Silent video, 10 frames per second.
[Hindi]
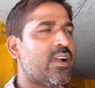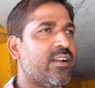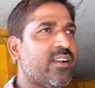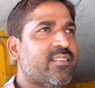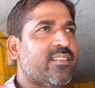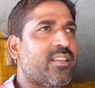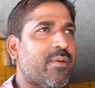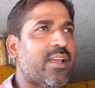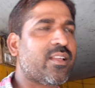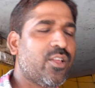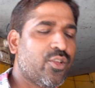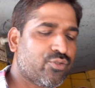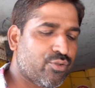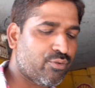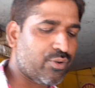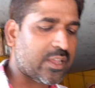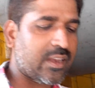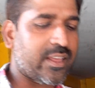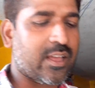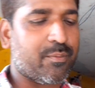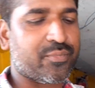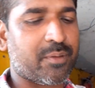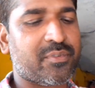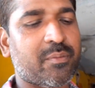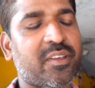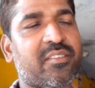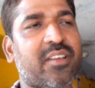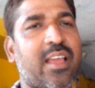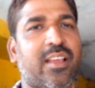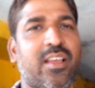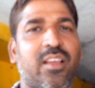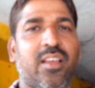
हंड्रेड सी बाइक तो उनके लिए हम सबसे बेस्ट कहेंगे